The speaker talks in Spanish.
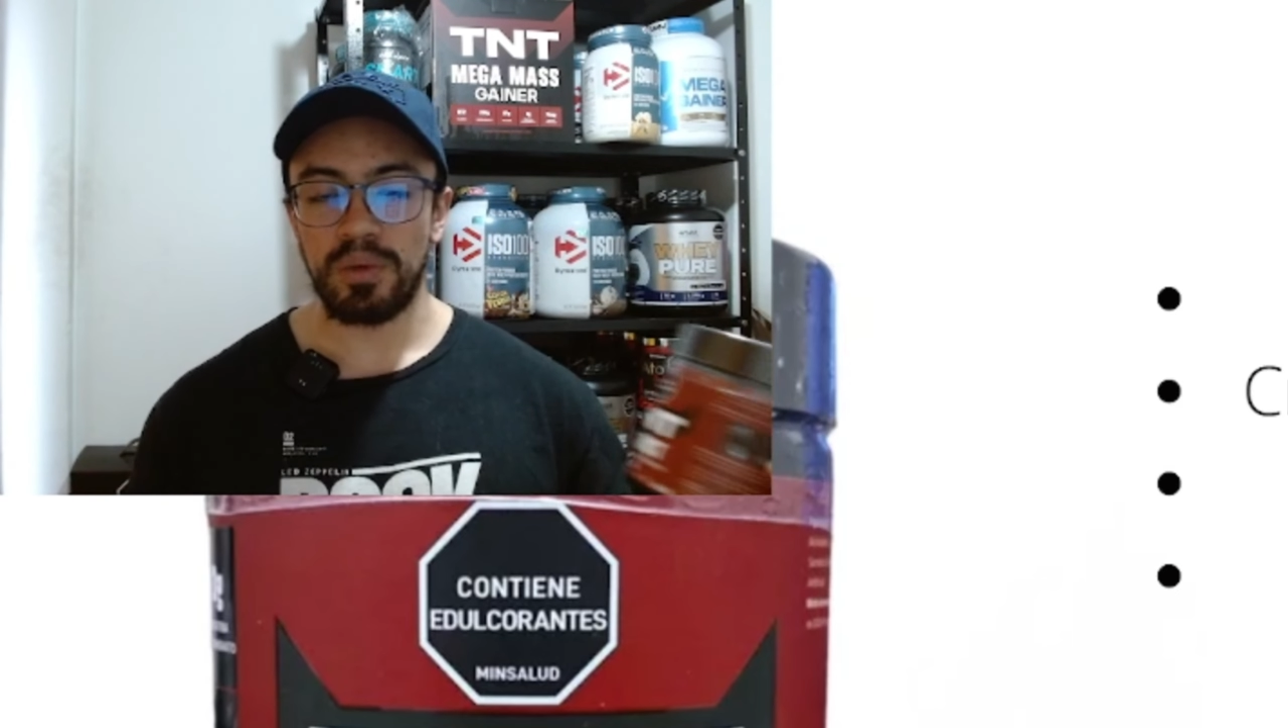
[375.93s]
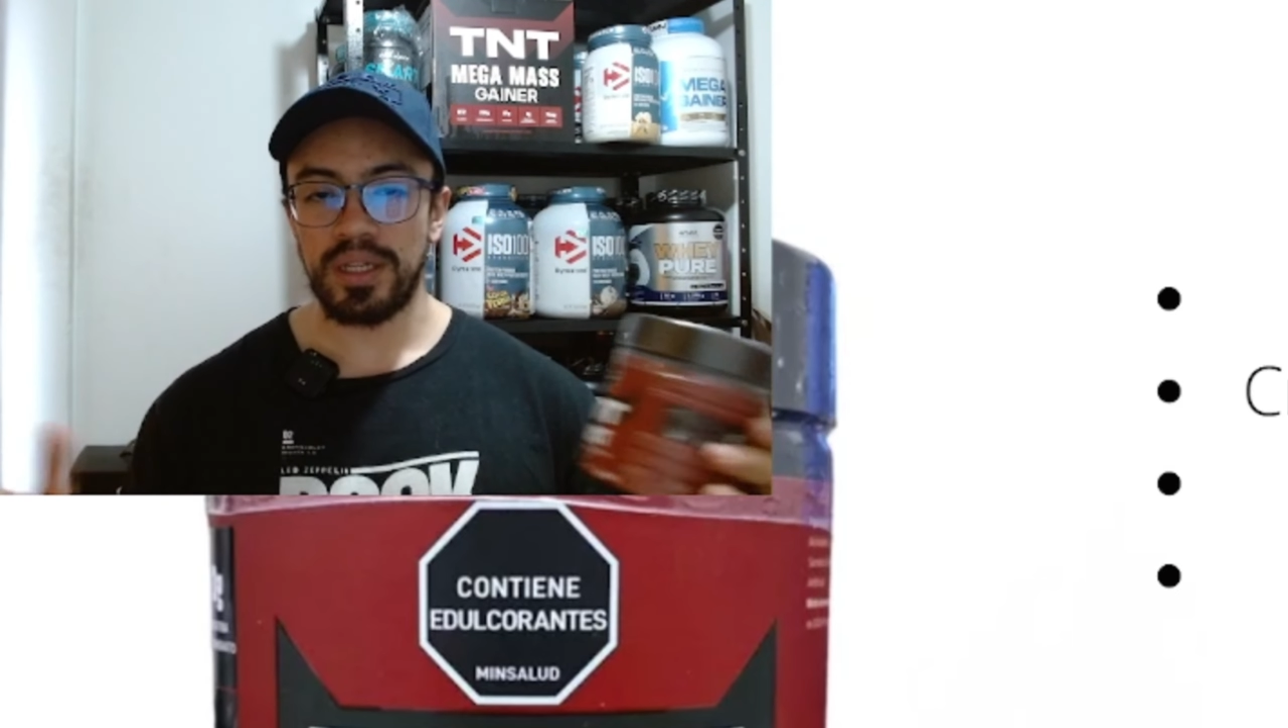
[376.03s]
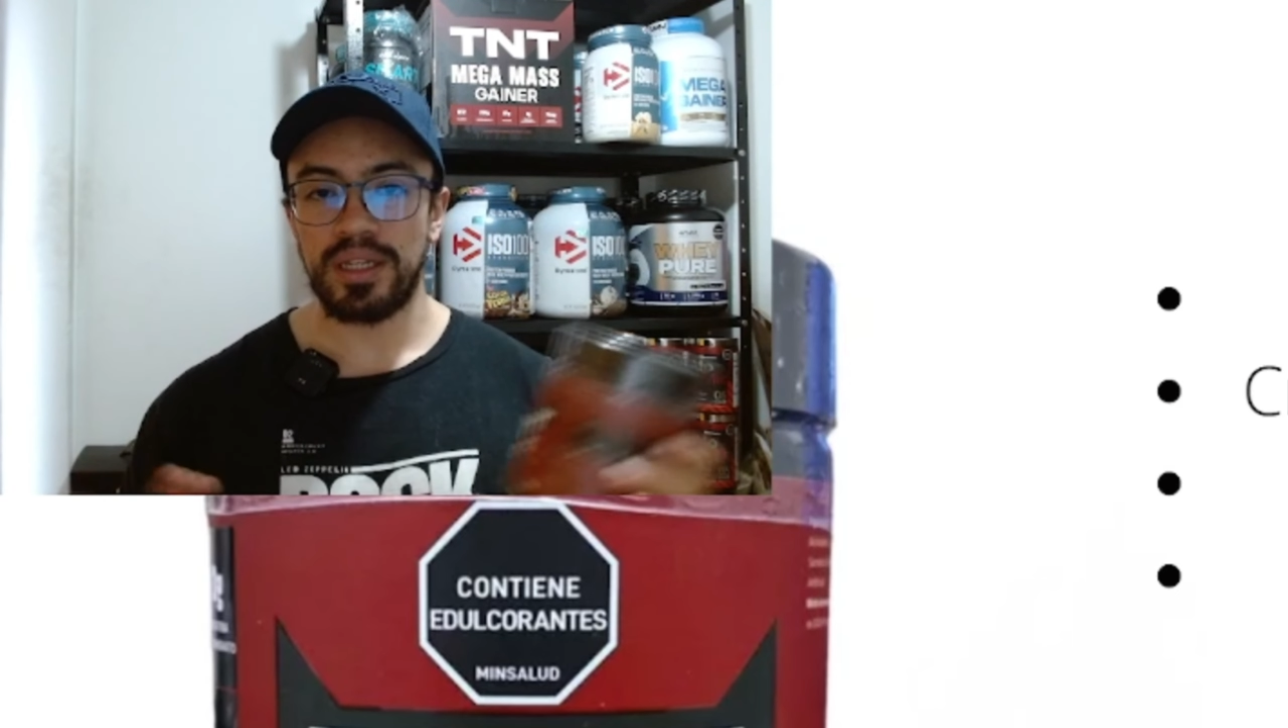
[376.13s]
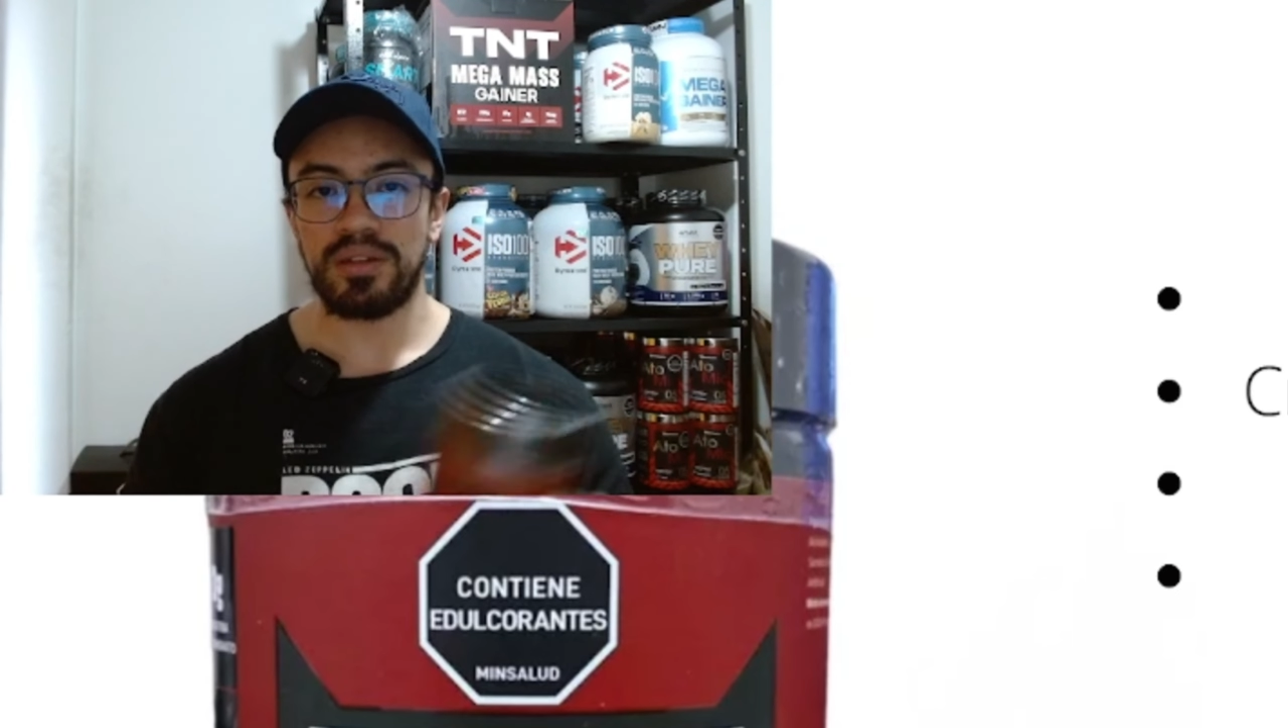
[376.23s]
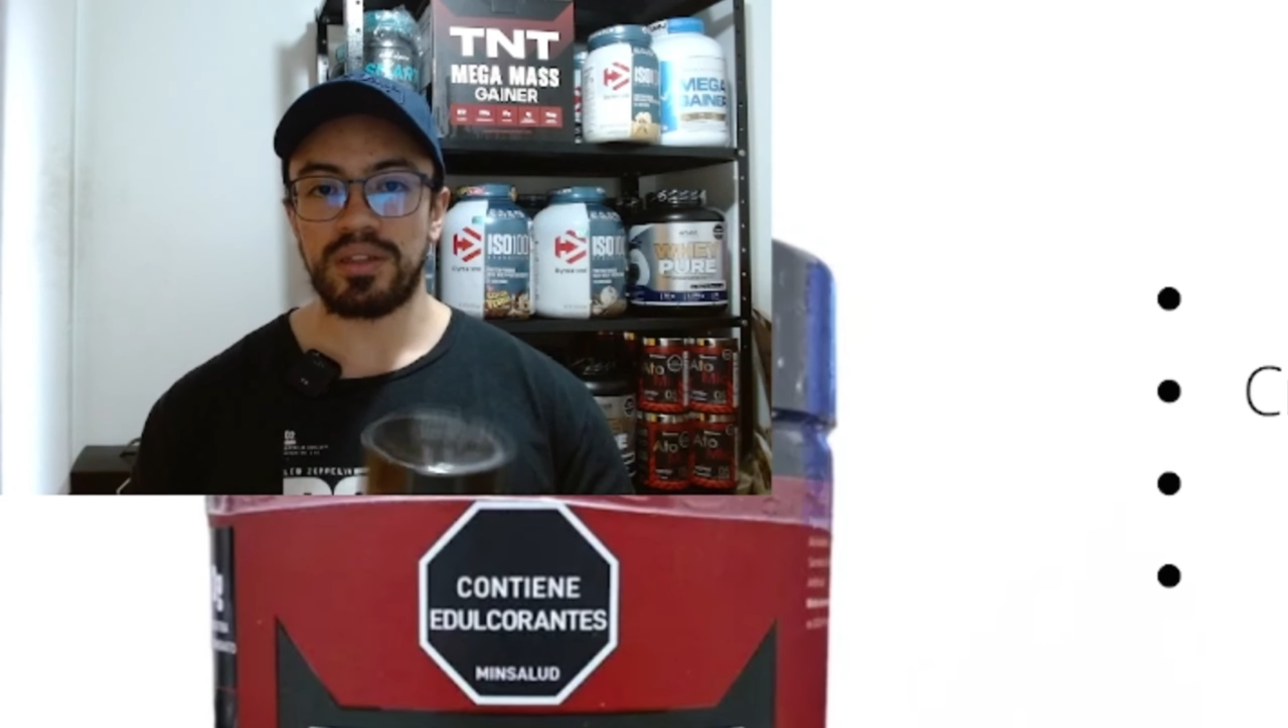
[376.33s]

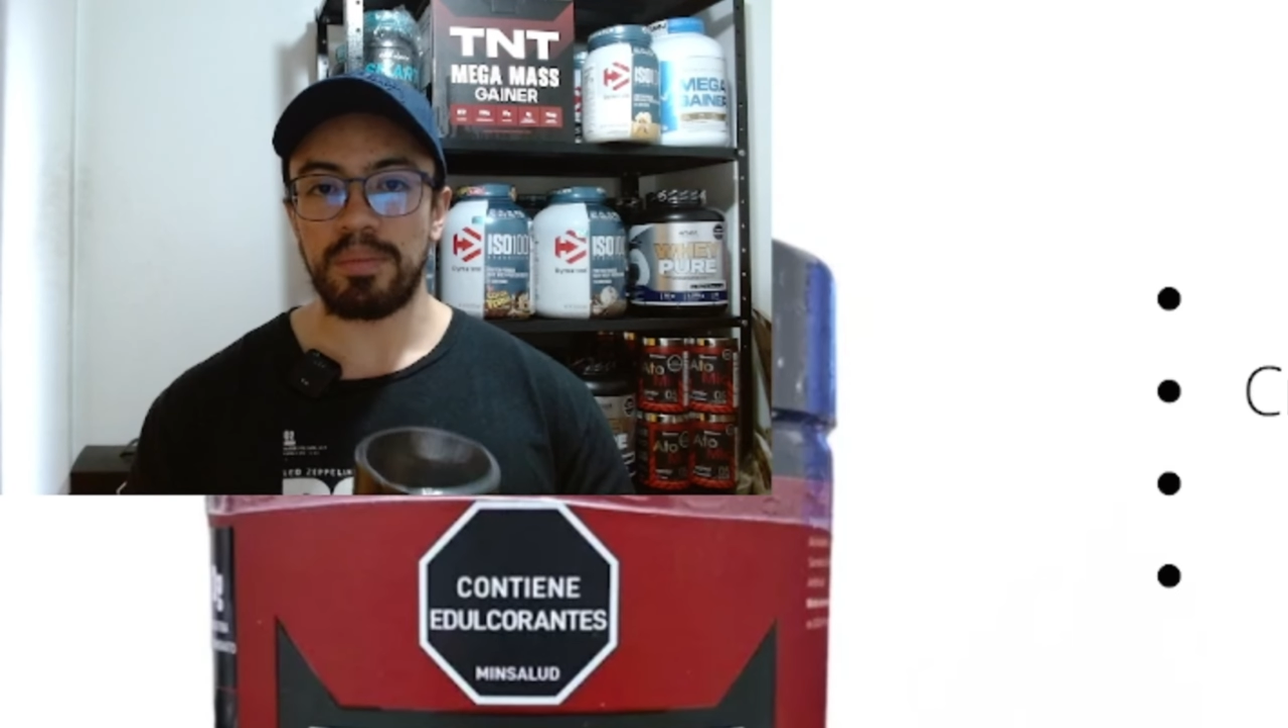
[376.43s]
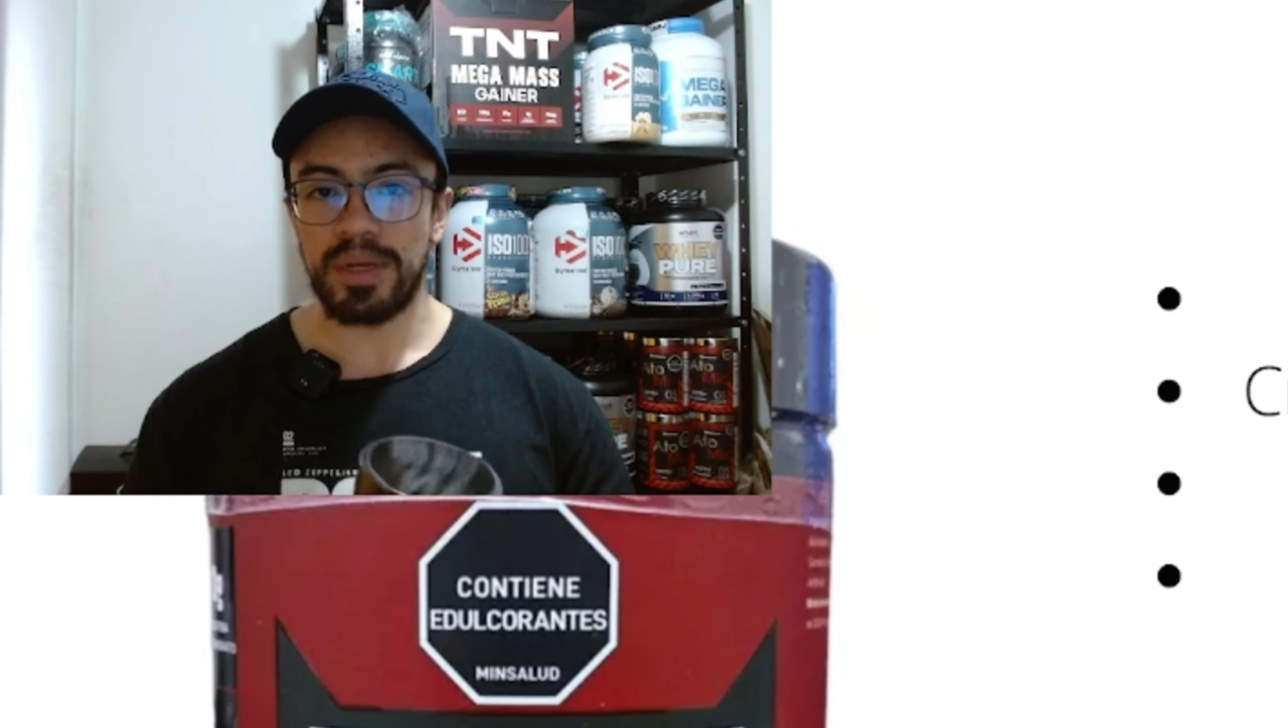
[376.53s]
cualquier otra